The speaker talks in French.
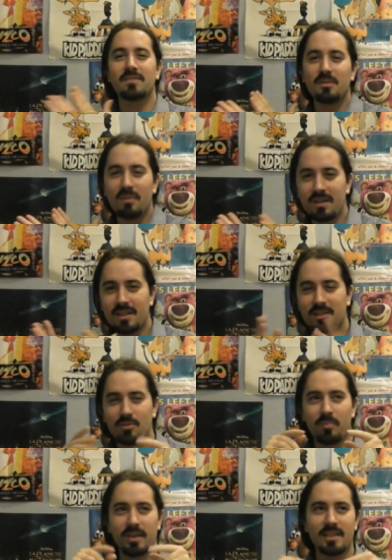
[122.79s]
événements qui se
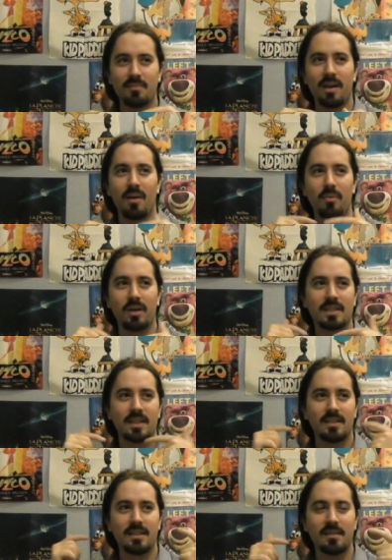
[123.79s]
sont passés par rapport à ce
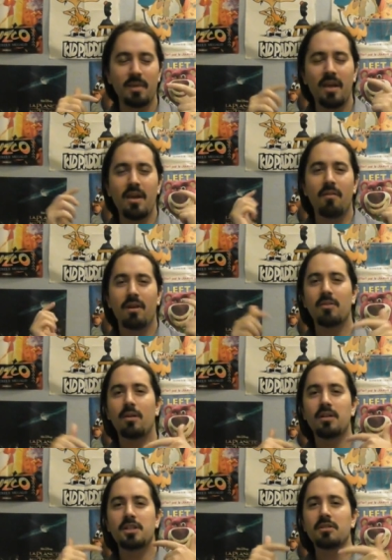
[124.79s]
qui a été dit mais voilà
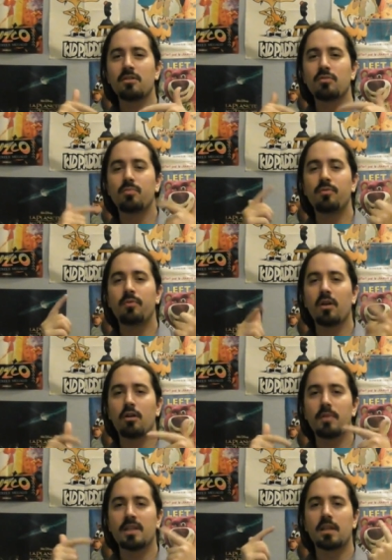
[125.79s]
en échange de plus faire
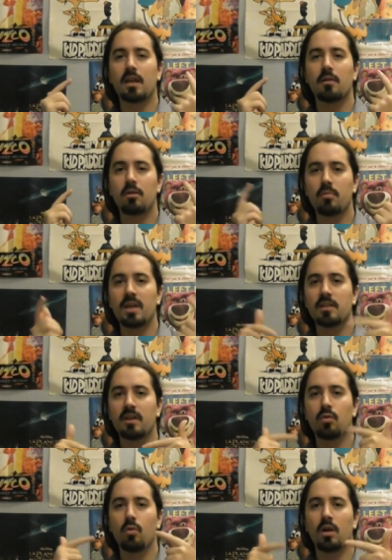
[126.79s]
commerce euh,
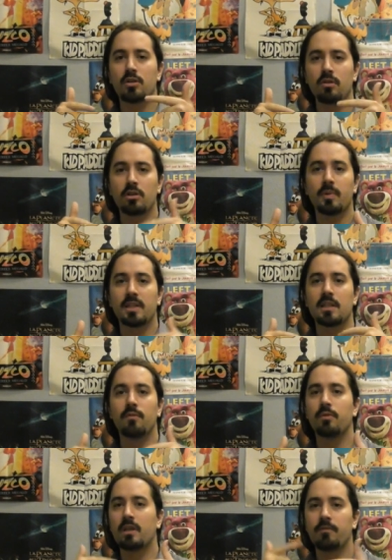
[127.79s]
avec le roi Georges parce qu'il
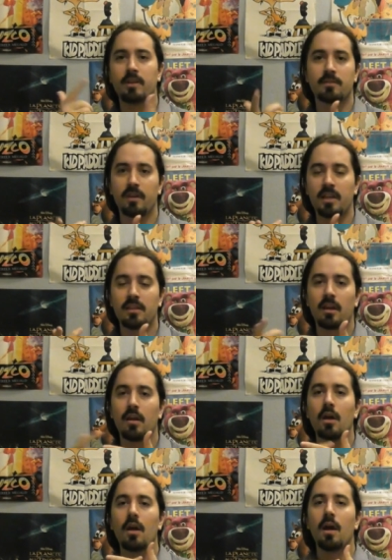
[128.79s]
veut qu'il fasse faillite
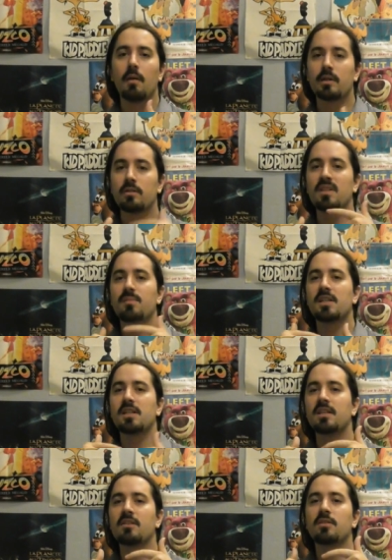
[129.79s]
parce que
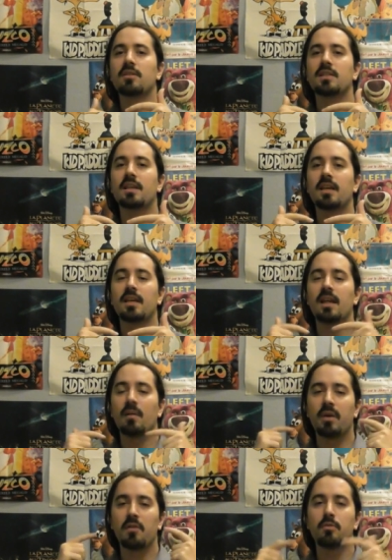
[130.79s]
j'imagine, euh, il
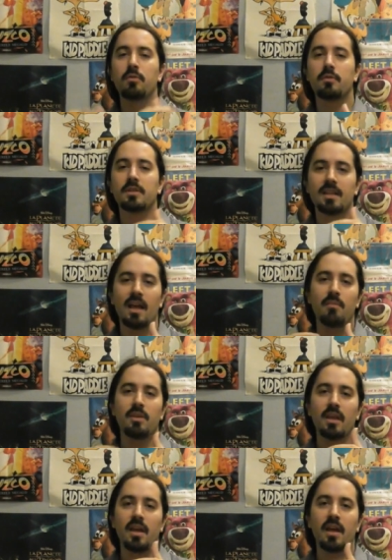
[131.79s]
a prévu que ça
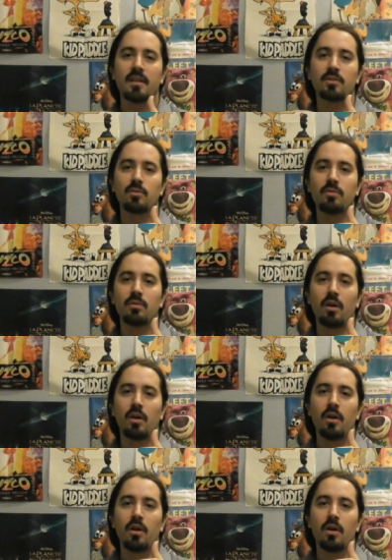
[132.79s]
amènerait à ce que